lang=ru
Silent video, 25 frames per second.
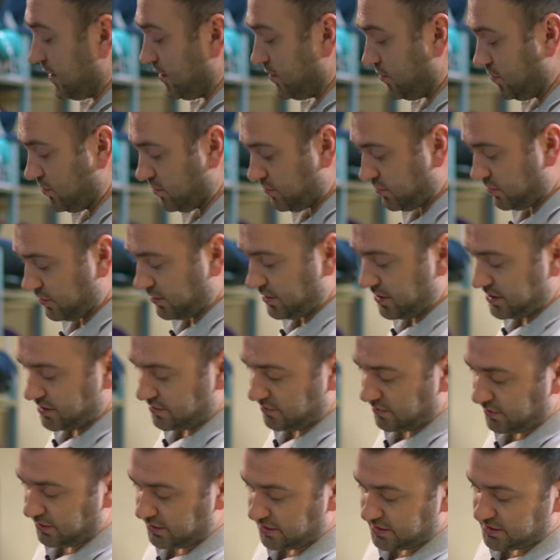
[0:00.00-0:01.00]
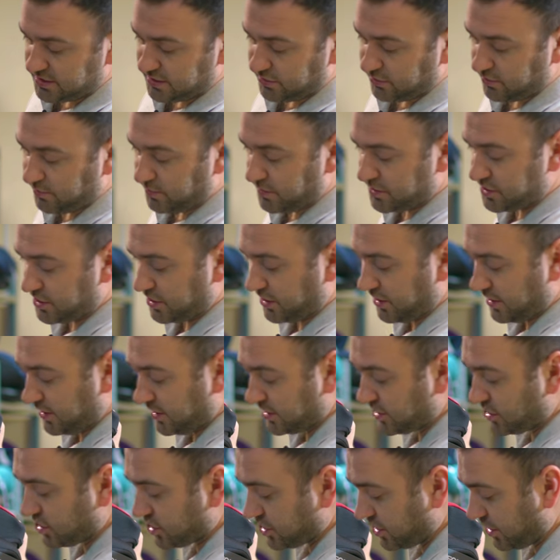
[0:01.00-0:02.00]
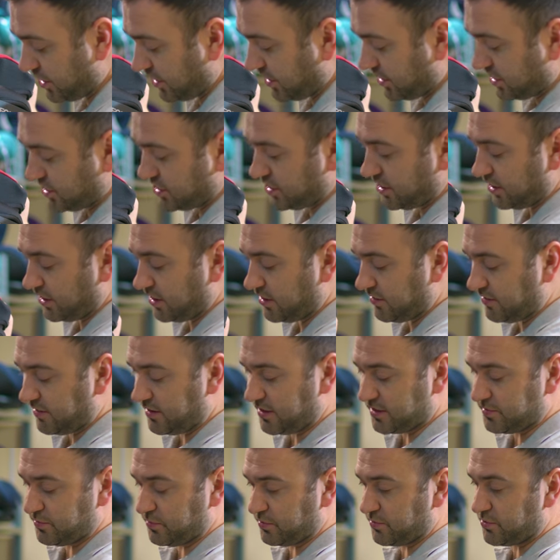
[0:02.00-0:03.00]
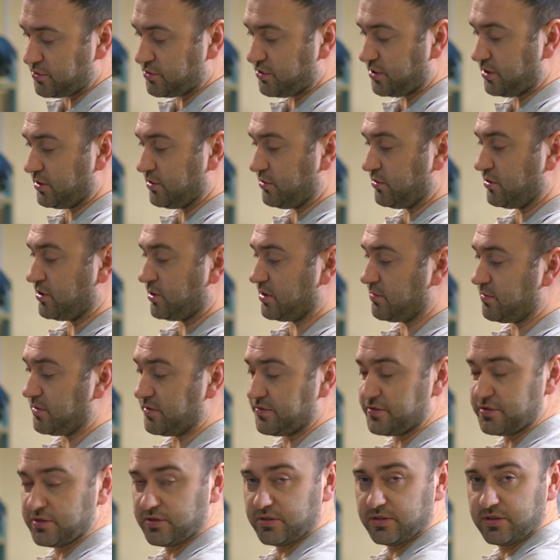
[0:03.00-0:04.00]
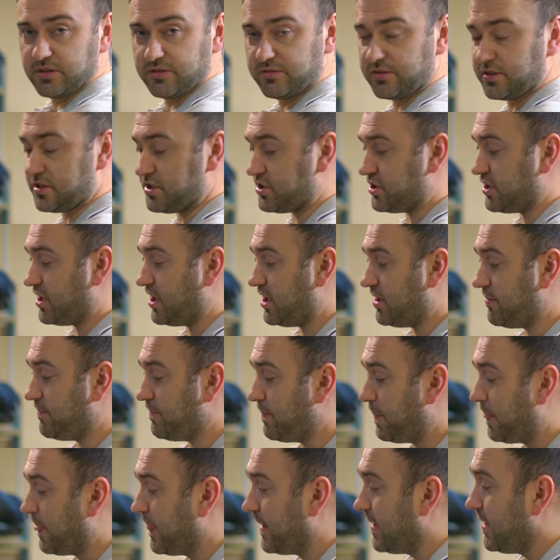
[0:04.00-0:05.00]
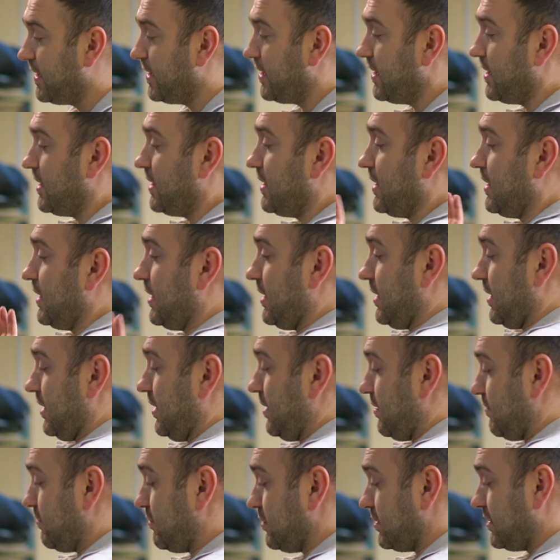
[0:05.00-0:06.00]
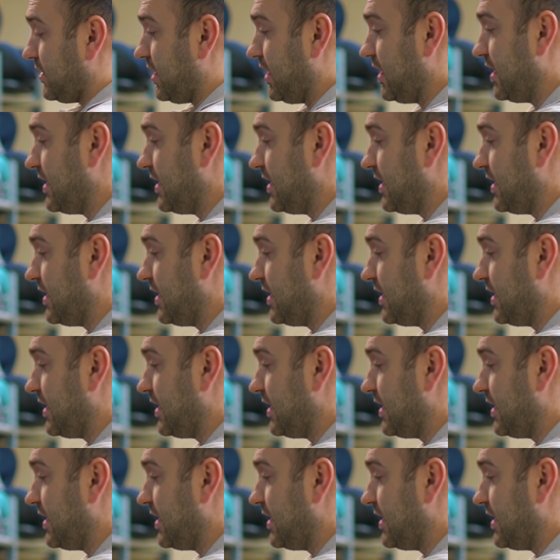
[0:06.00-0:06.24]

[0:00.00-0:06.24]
Ну, вот здесь вот есть кнопочки, рычажки, точнее говоря, с помощью которых мы все это вращаем. Вот,